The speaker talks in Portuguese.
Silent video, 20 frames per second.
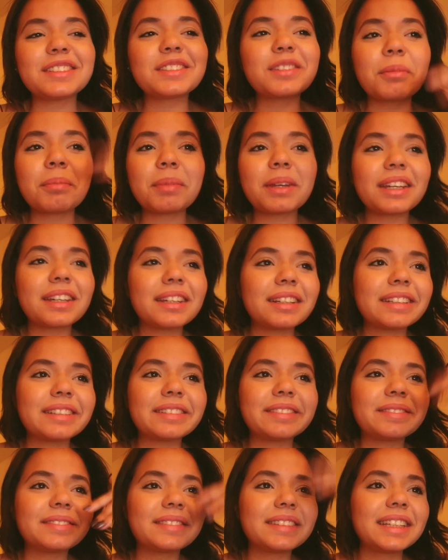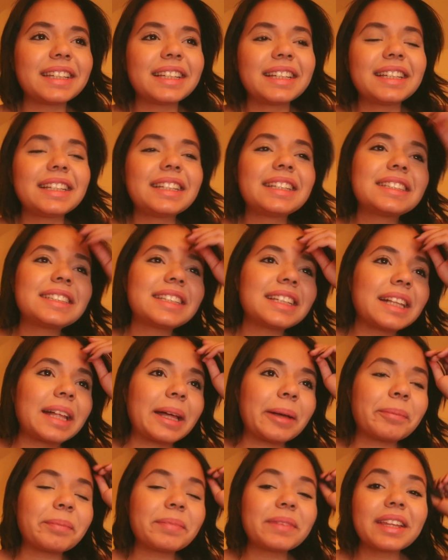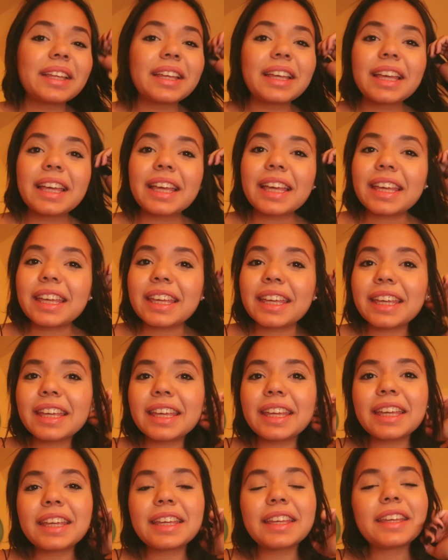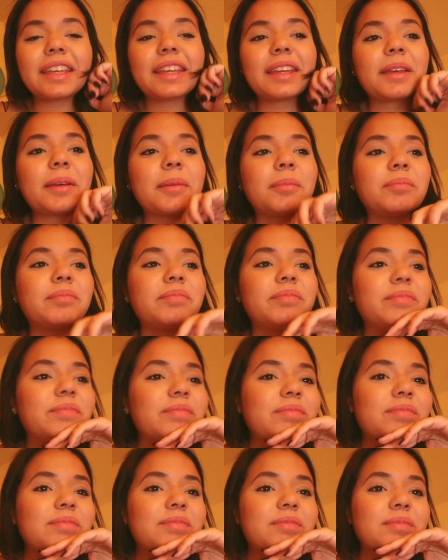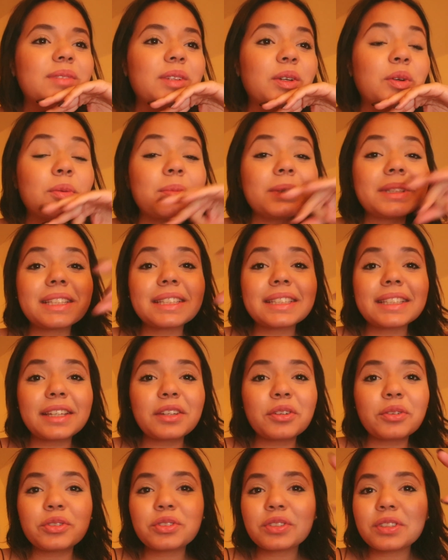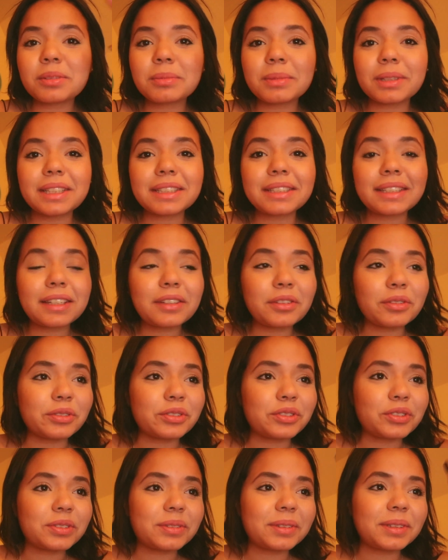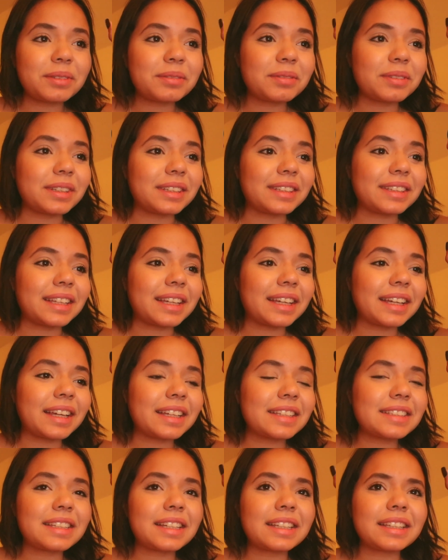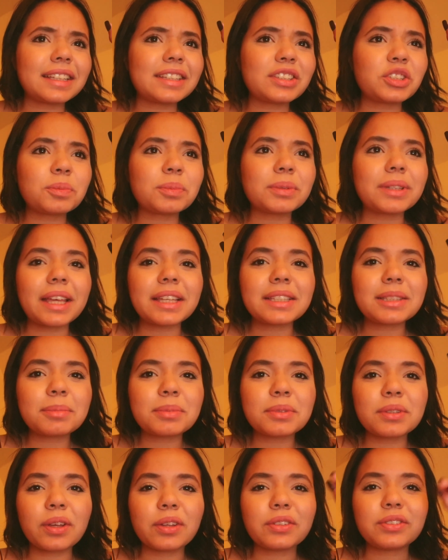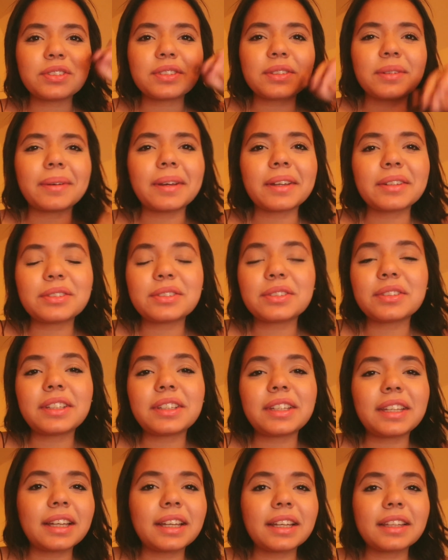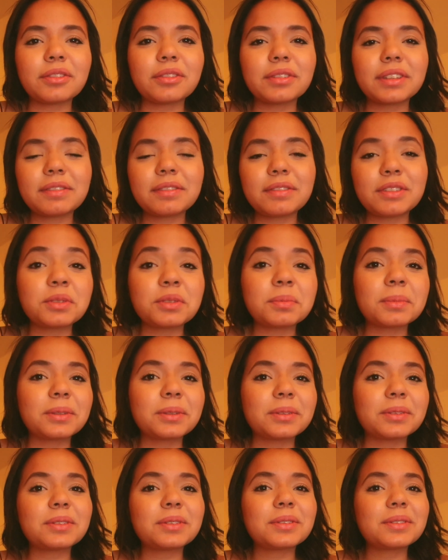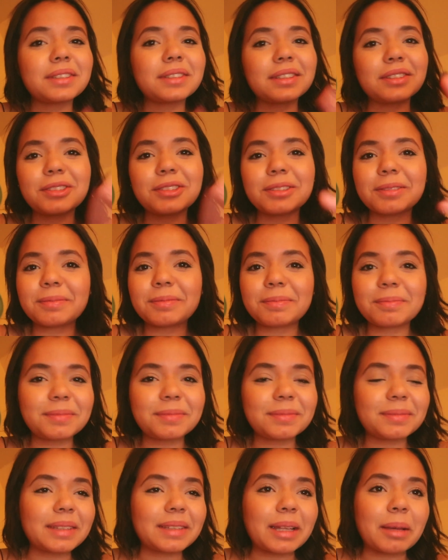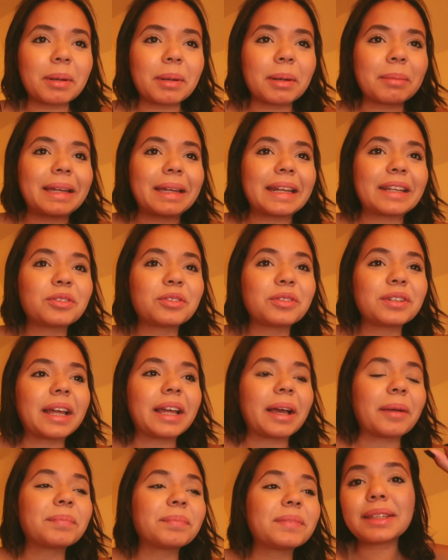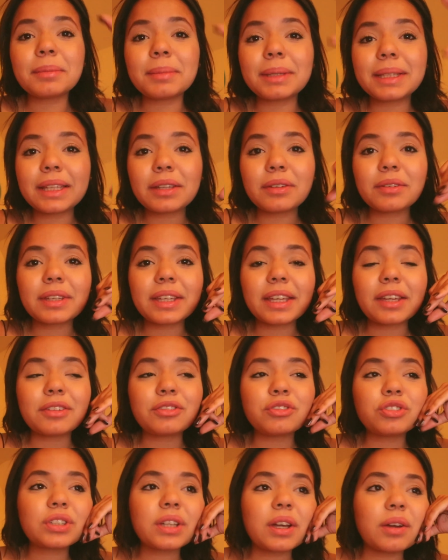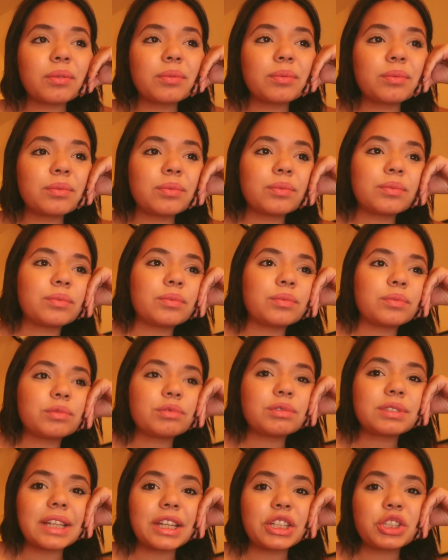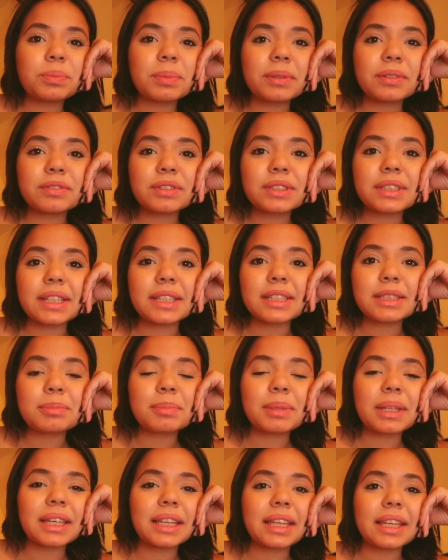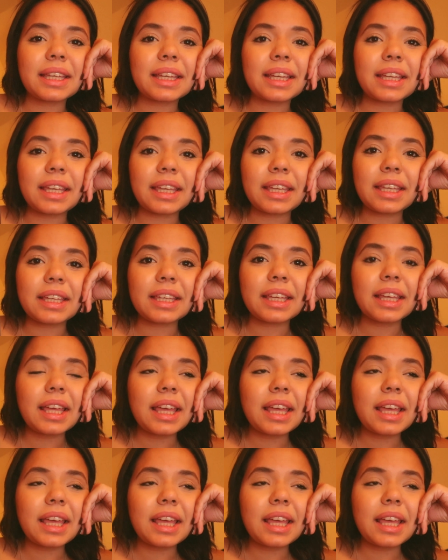só pra... Sei lá. E... Eu comecei a série hoje, terminei a série hoje. Enfim, né? A série tem tipo 10 episódios, eu acho, e cada um tem 20 minutos, ou seja, dá pra maratonar. Também tenho, quero indicar um, um site pra vocês, pra quem aí,